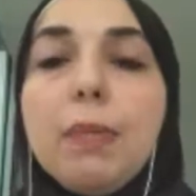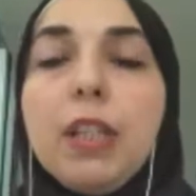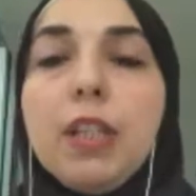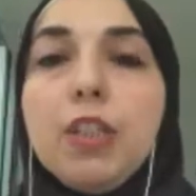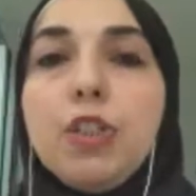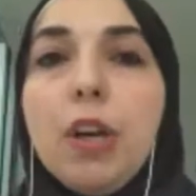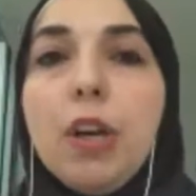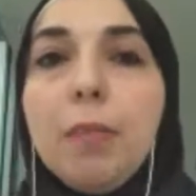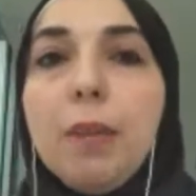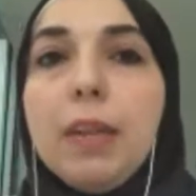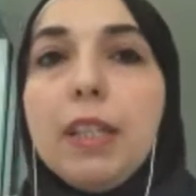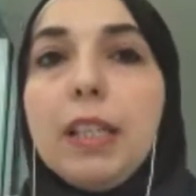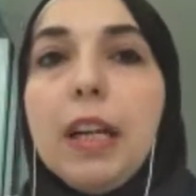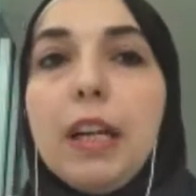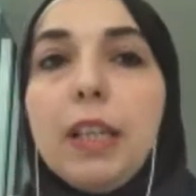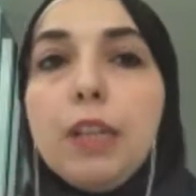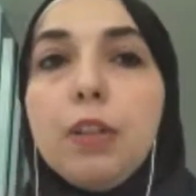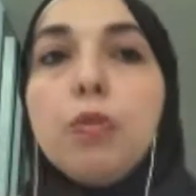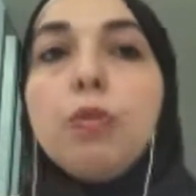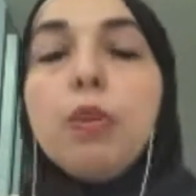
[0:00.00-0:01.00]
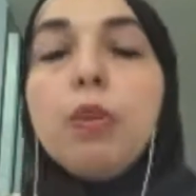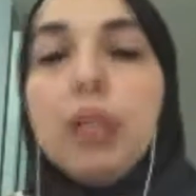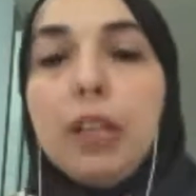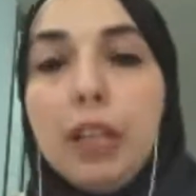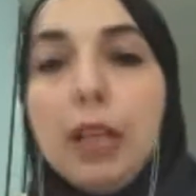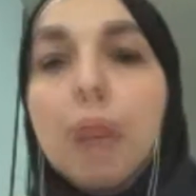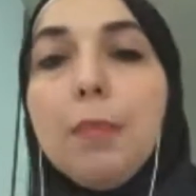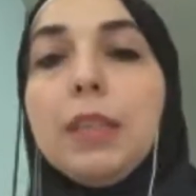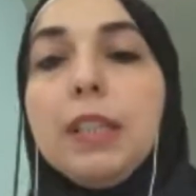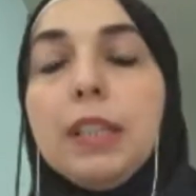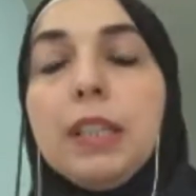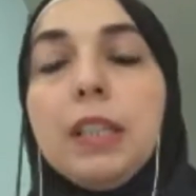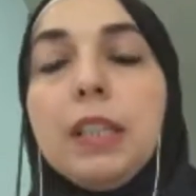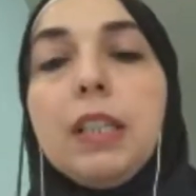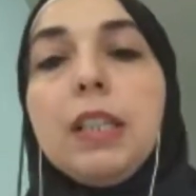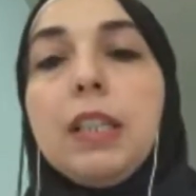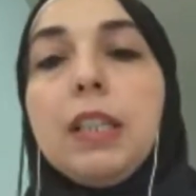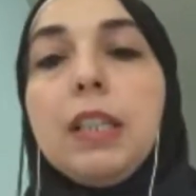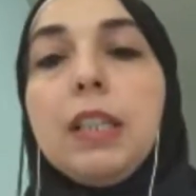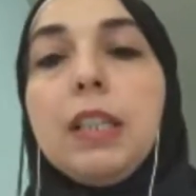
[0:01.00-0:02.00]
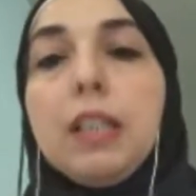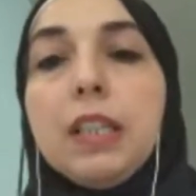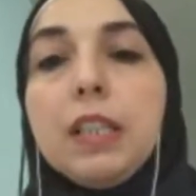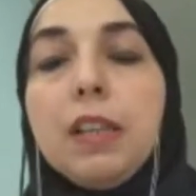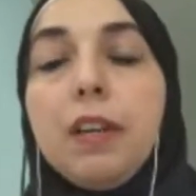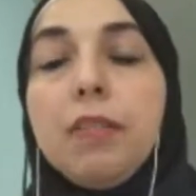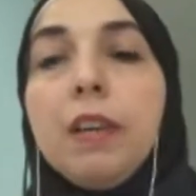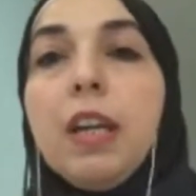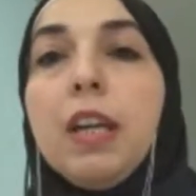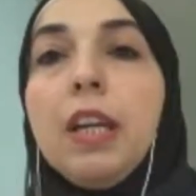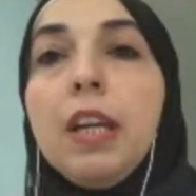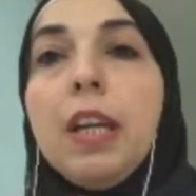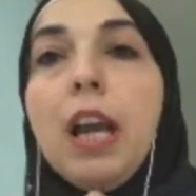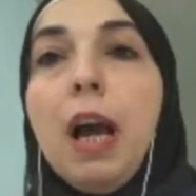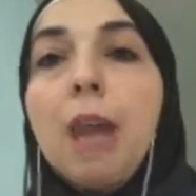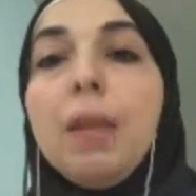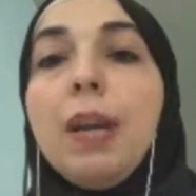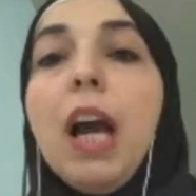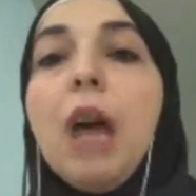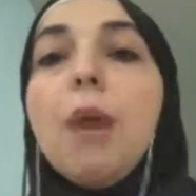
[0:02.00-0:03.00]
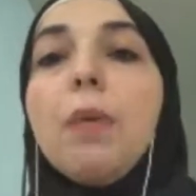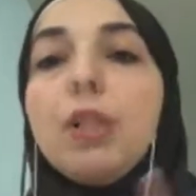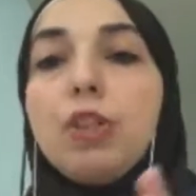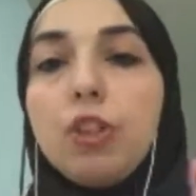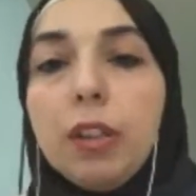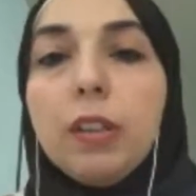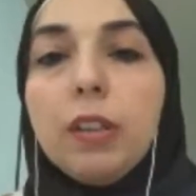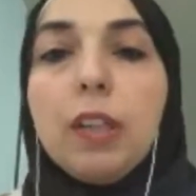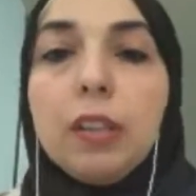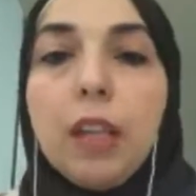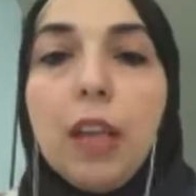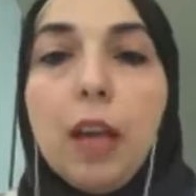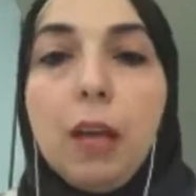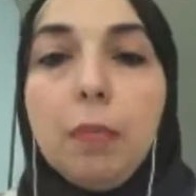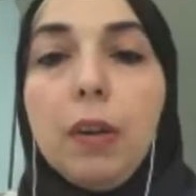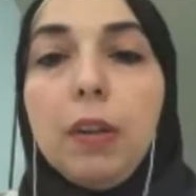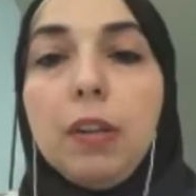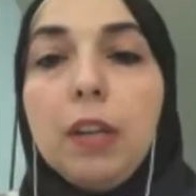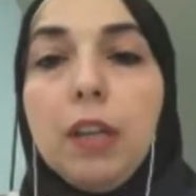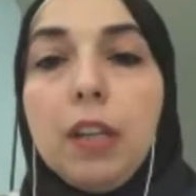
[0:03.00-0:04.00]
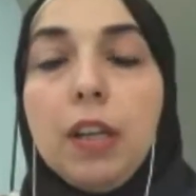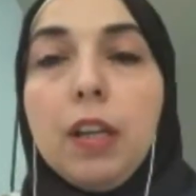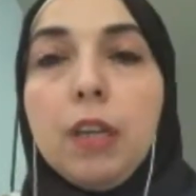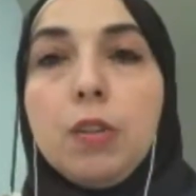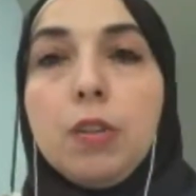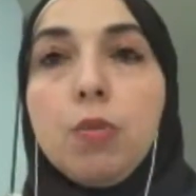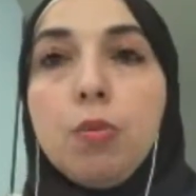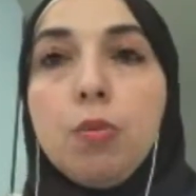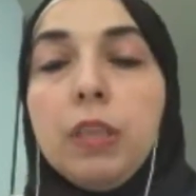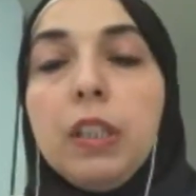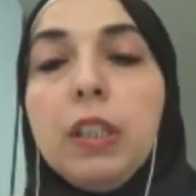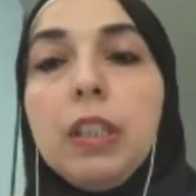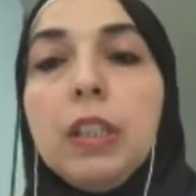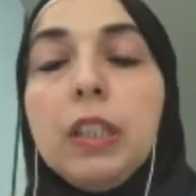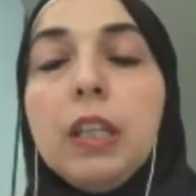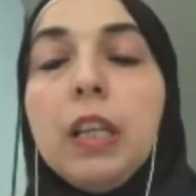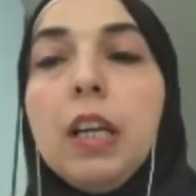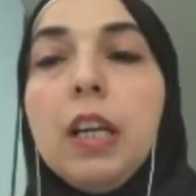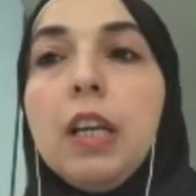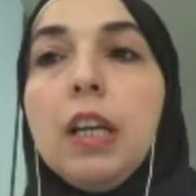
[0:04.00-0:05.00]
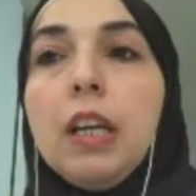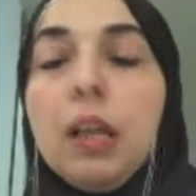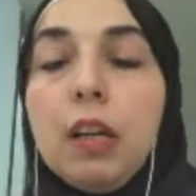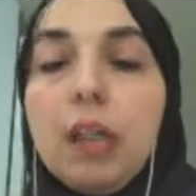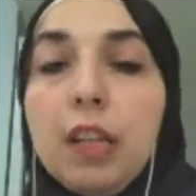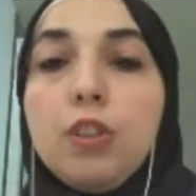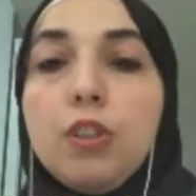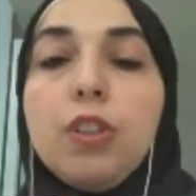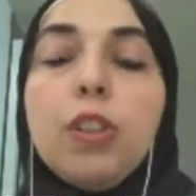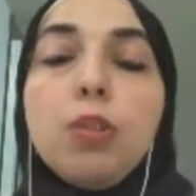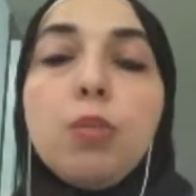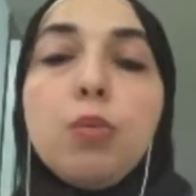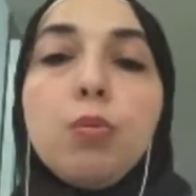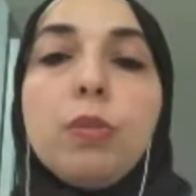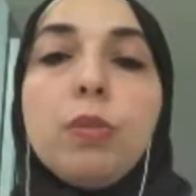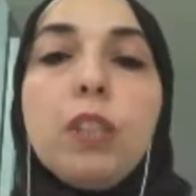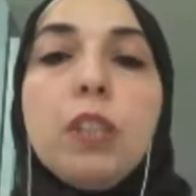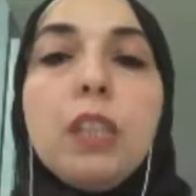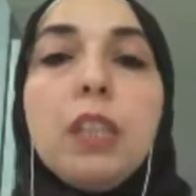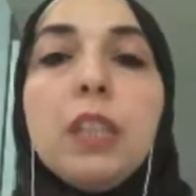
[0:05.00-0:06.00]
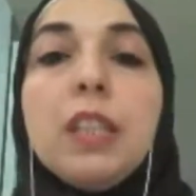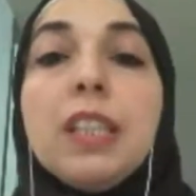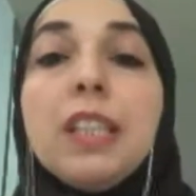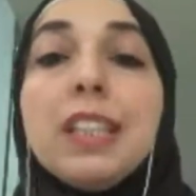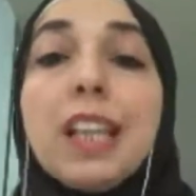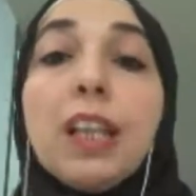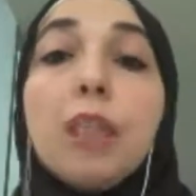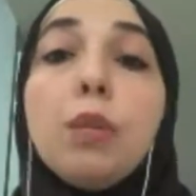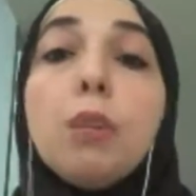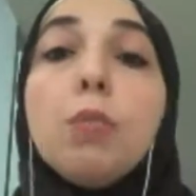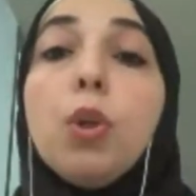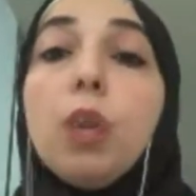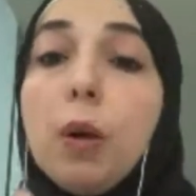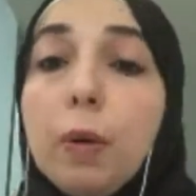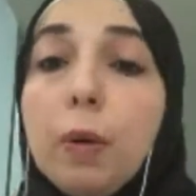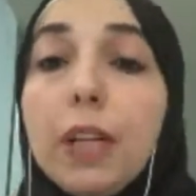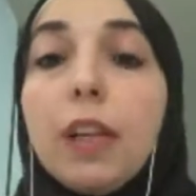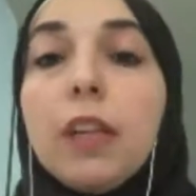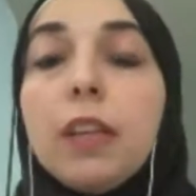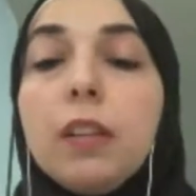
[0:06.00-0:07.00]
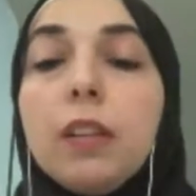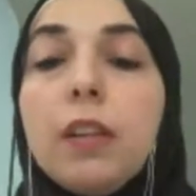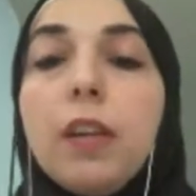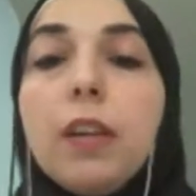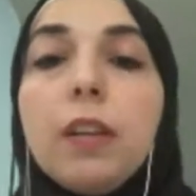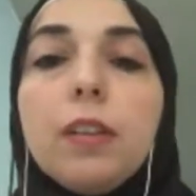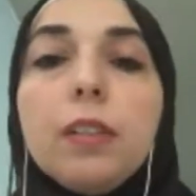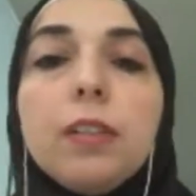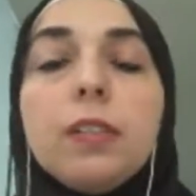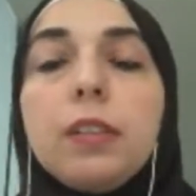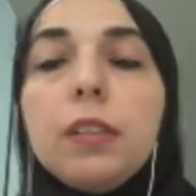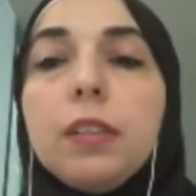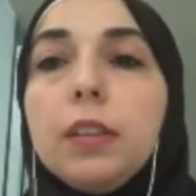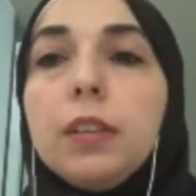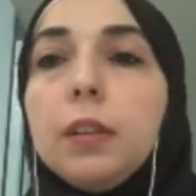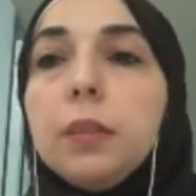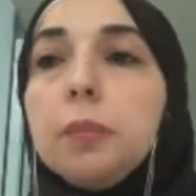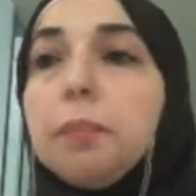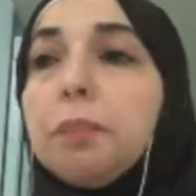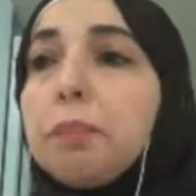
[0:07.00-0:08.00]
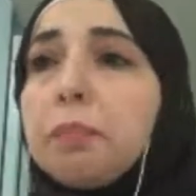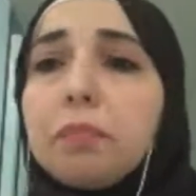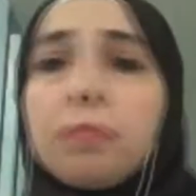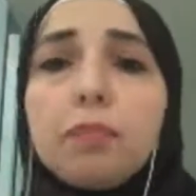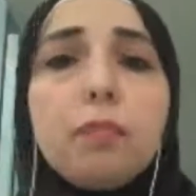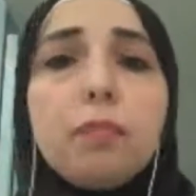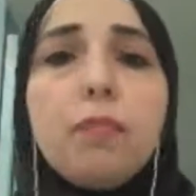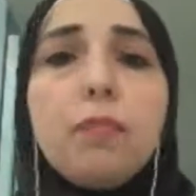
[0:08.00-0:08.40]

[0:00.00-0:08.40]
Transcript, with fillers: من الاجابات قالت انه الاعلام التركي للاسف عم يحاول يشيطن دائم قضايا السوريين اللاجئين السوريين يستخدمهم كورقه ضغط آه،